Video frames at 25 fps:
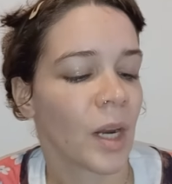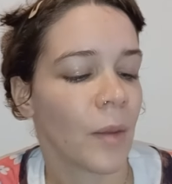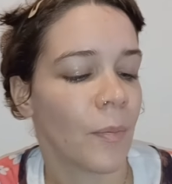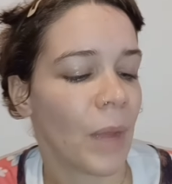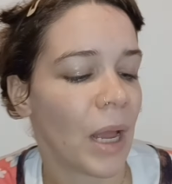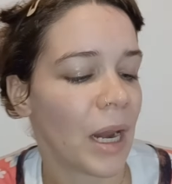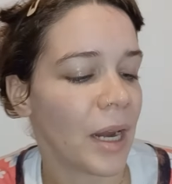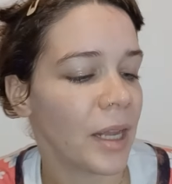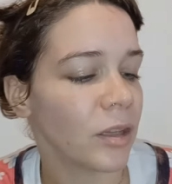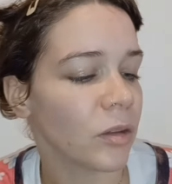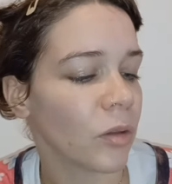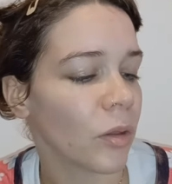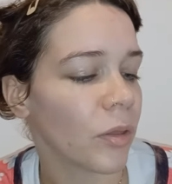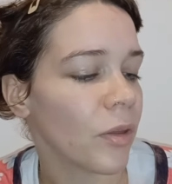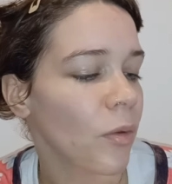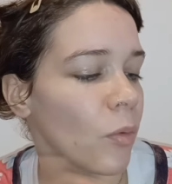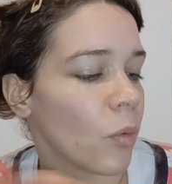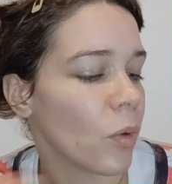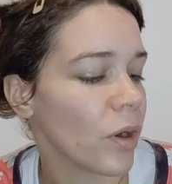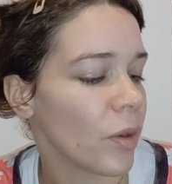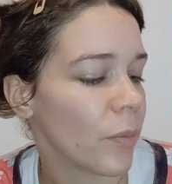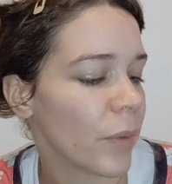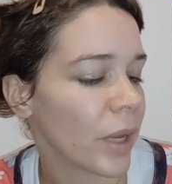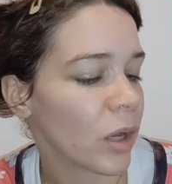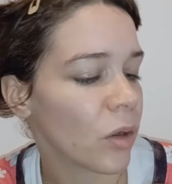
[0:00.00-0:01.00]
¿Vale? Entonces,
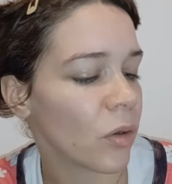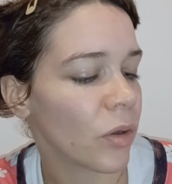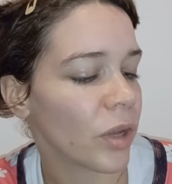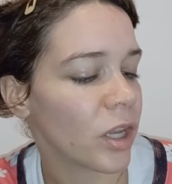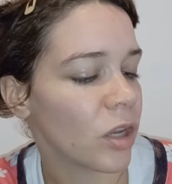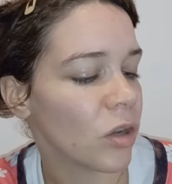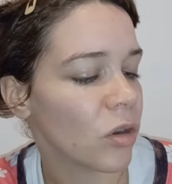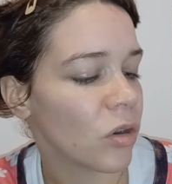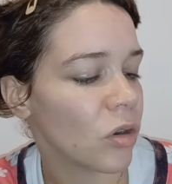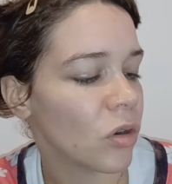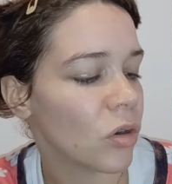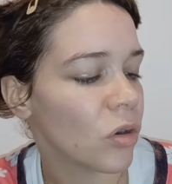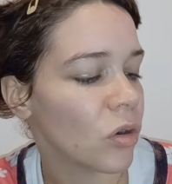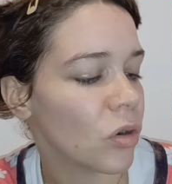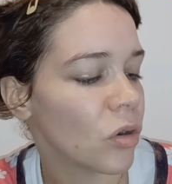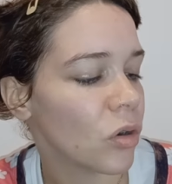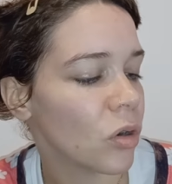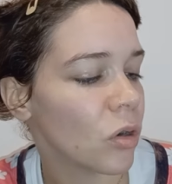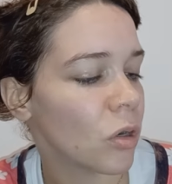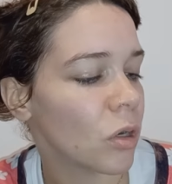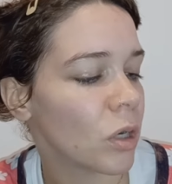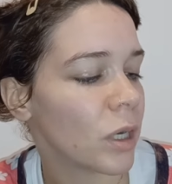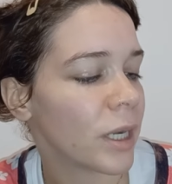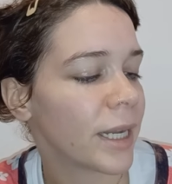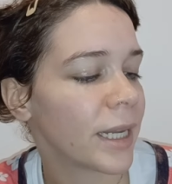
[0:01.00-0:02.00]
bueno, me he
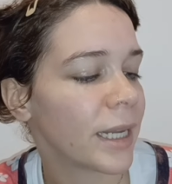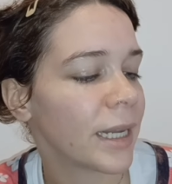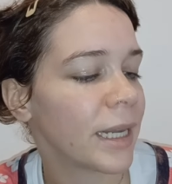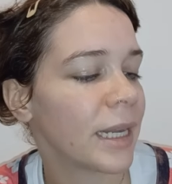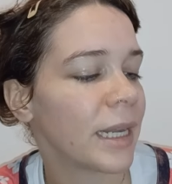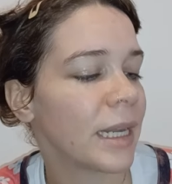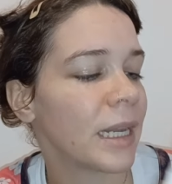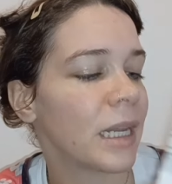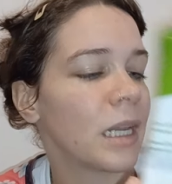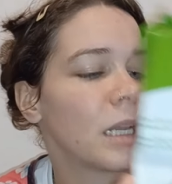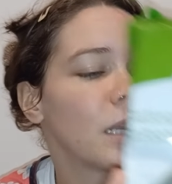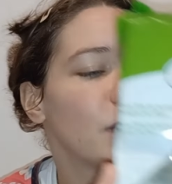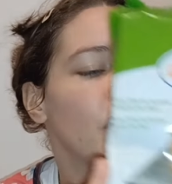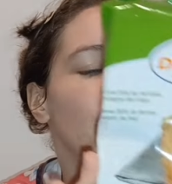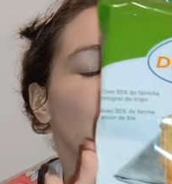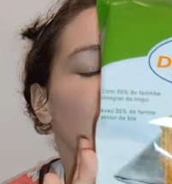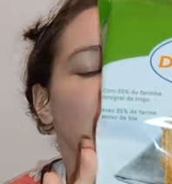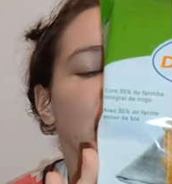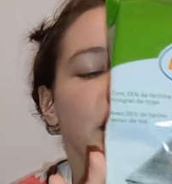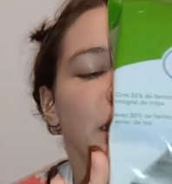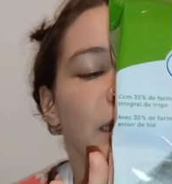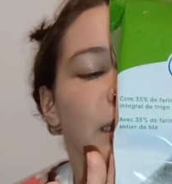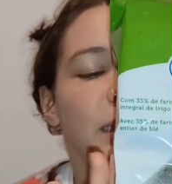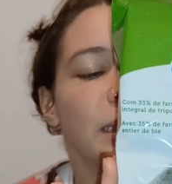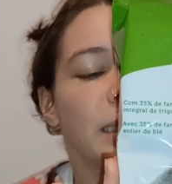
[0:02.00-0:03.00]
cogido eh,
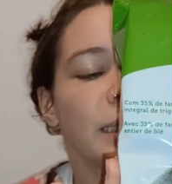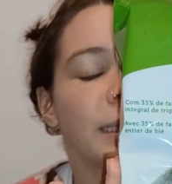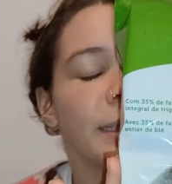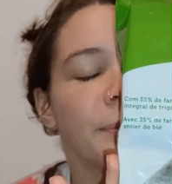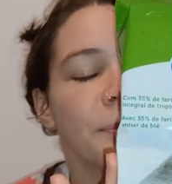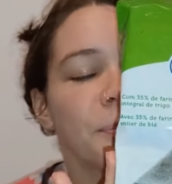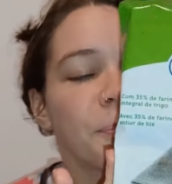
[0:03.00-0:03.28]
pan de este.